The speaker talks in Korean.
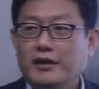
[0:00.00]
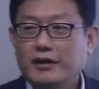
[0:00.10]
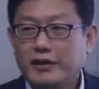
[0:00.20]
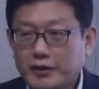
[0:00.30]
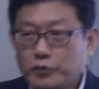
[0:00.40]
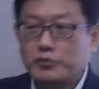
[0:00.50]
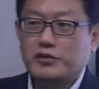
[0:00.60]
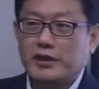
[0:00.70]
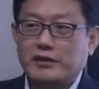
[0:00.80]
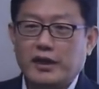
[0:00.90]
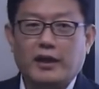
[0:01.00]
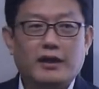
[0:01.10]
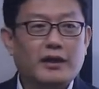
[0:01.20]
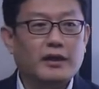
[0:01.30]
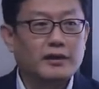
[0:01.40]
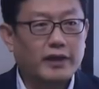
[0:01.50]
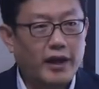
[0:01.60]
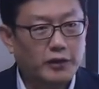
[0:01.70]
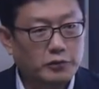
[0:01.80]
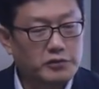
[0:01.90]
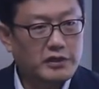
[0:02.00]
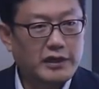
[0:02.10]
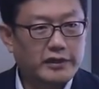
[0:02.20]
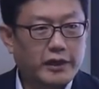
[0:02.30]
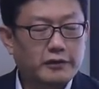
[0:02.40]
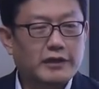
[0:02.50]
그러니까 내가 도둑질 할 때, 내가 도둑질 할 때요.